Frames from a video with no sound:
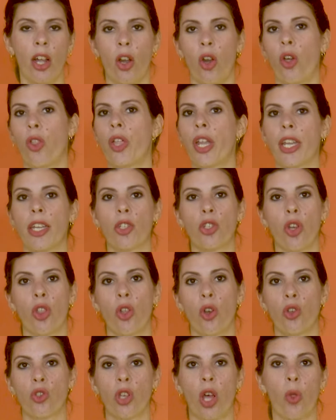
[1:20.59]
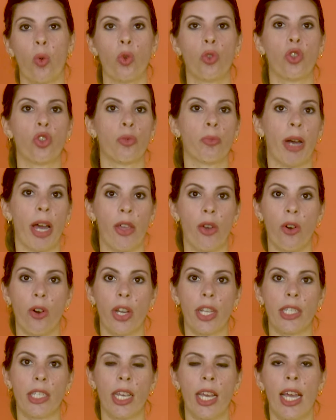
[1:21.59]
los derechos de los adultos
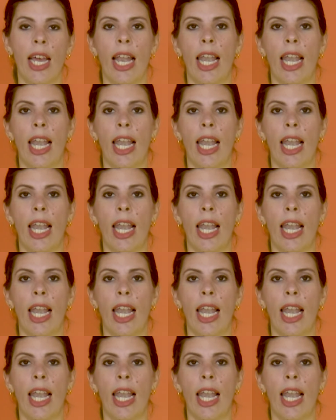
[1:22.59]
mayores,